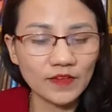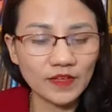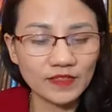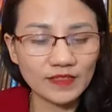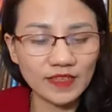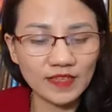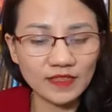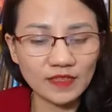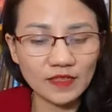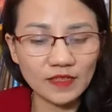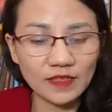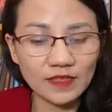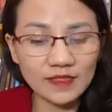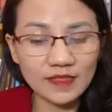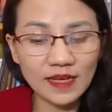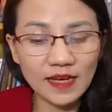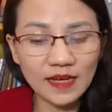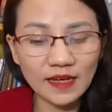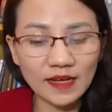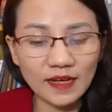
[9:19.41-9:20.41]
Việc dành
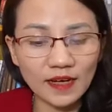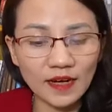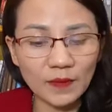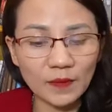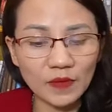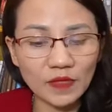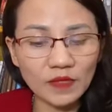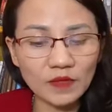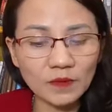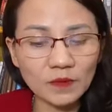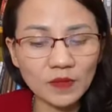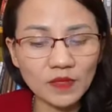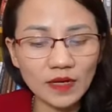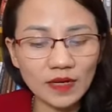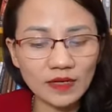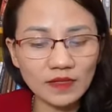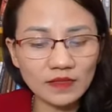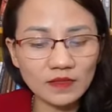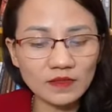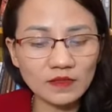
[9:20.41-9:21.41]
thời gian để cảm ơn
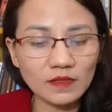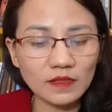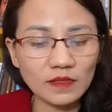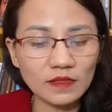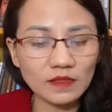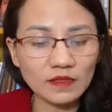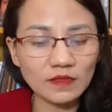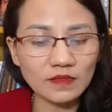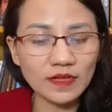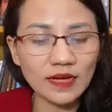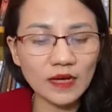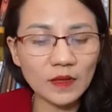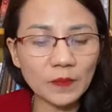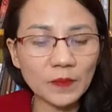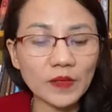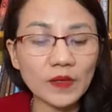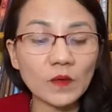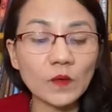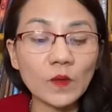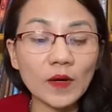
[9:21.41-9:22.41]
bữa ăn dường như
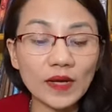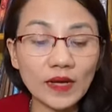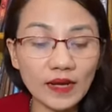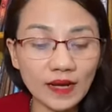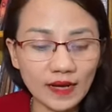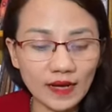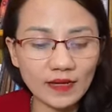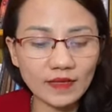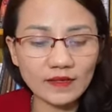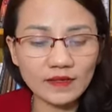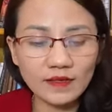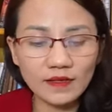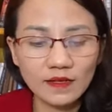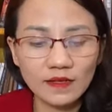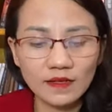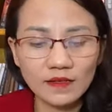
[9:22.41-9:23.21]
đang bị quên lãng